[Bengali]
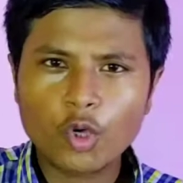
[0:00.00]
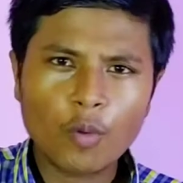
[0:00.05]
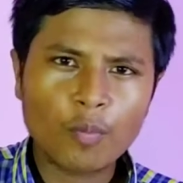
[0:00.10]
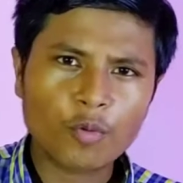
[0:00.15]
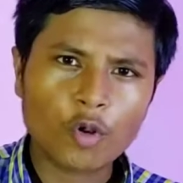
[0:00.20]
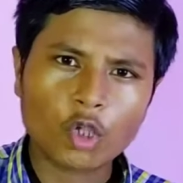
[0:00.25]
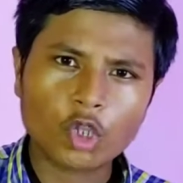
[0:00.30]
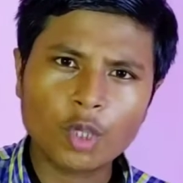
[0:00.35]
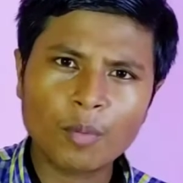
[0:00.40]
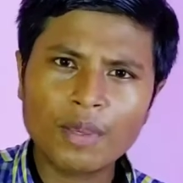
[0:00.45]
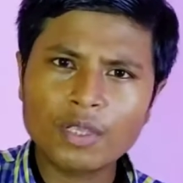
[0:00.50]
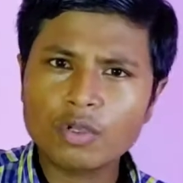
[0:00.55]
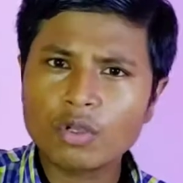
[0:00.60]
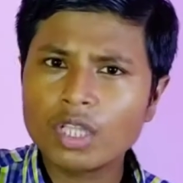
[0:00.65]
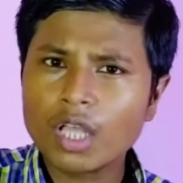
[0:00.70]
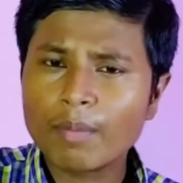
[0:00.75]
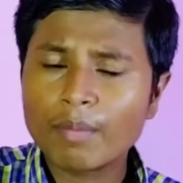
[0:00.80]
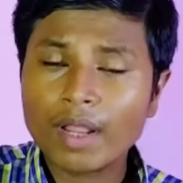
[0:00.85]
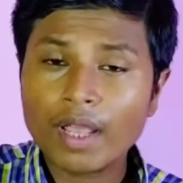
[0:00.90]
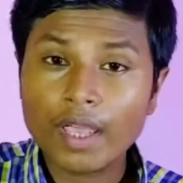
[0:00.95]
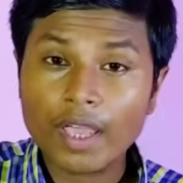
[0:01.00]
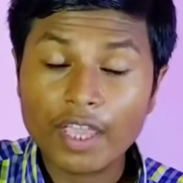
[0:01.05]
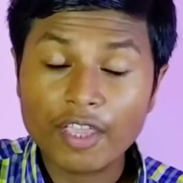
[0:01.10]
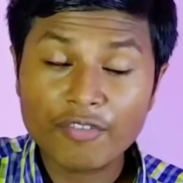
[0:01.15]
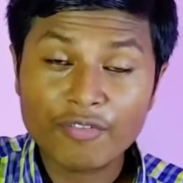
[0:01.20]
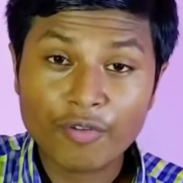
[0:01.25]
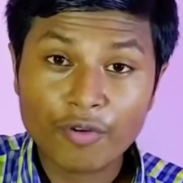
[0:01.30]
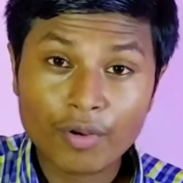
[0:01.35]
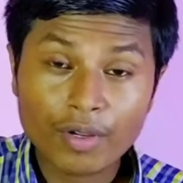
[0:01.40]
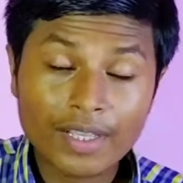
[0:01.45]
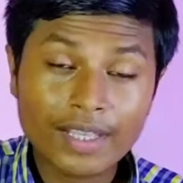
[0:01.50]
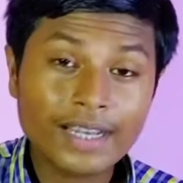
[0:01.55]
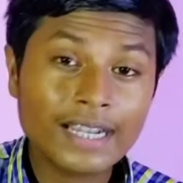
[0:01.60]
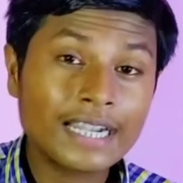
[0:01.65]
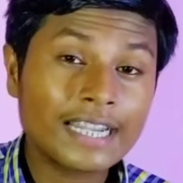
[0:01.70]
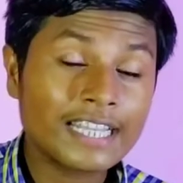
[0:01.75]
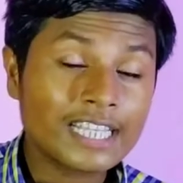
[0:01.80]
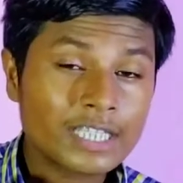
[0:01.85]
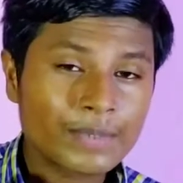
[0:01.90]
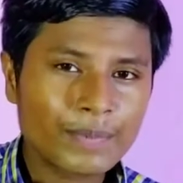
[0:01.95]
তো প্রথমে যদি আমরা এই ফোনটির
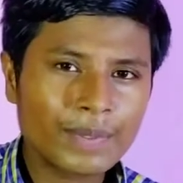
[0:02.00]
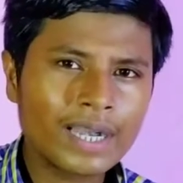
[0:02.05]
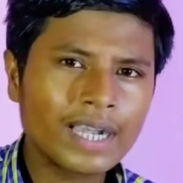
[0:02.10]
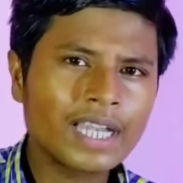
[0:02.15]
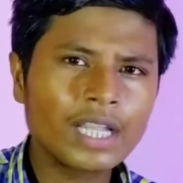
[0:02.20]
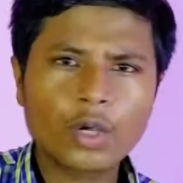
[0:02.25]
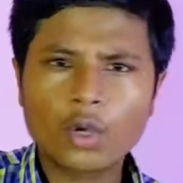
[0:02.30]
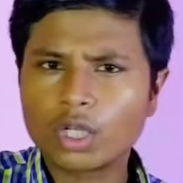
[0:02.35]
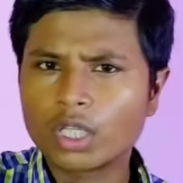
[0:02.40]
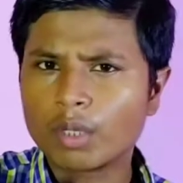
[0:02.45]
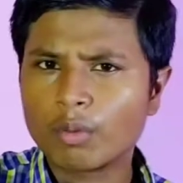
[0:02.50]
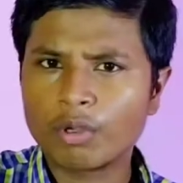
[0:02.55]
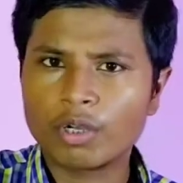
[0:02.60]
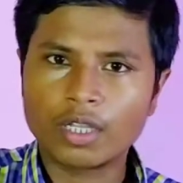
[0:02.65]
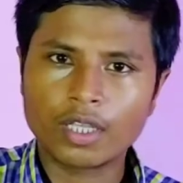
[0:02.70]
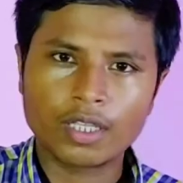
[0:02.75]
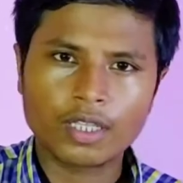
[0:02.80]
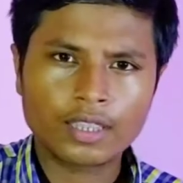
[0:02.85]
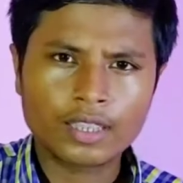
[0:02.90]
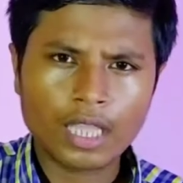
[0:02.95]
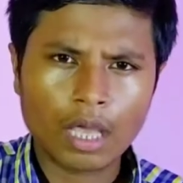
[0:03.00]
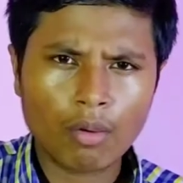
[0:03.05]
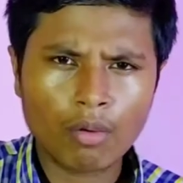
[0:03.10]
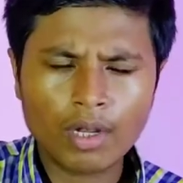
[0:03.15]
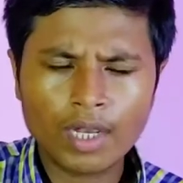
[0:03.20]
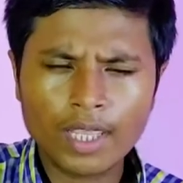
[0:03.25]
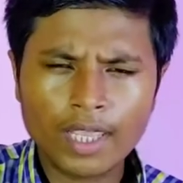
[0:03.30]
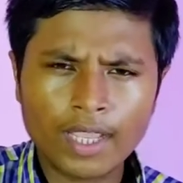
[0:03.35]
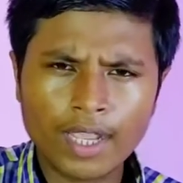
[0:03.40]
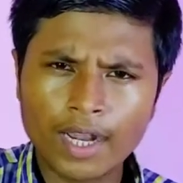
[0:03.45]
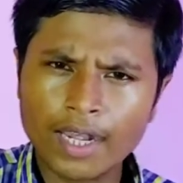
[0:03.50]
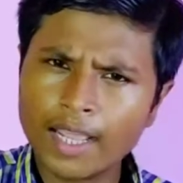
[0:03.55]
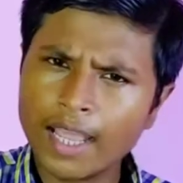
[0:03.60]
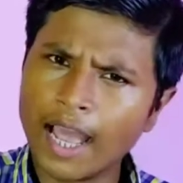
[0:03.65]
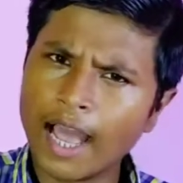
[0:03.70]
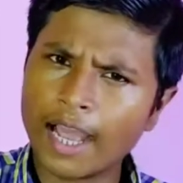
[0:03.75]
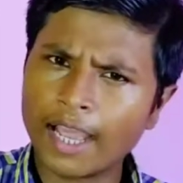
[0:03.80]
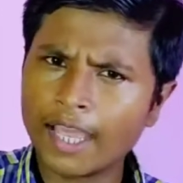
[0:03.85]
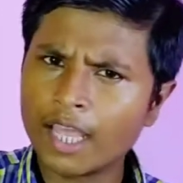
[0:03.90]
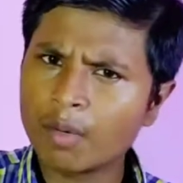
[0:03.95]
ডিসপ্লে নিয়ে কথা বলি তাহলে এখানে
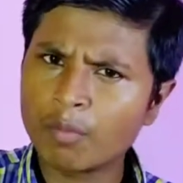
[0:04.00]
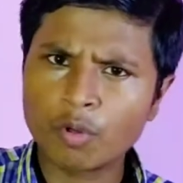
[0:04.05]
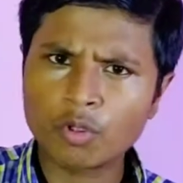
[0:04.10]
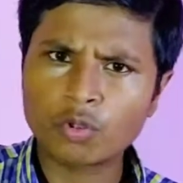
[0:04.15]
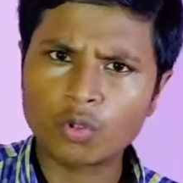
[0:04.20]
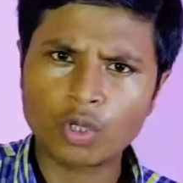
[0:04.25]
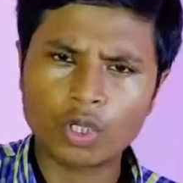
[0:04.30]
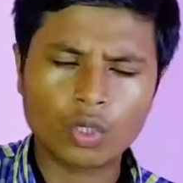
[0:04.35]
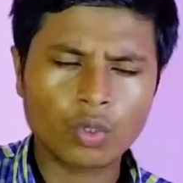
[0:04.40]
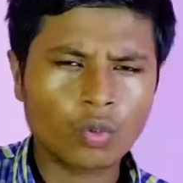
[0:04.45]
আগের মতোই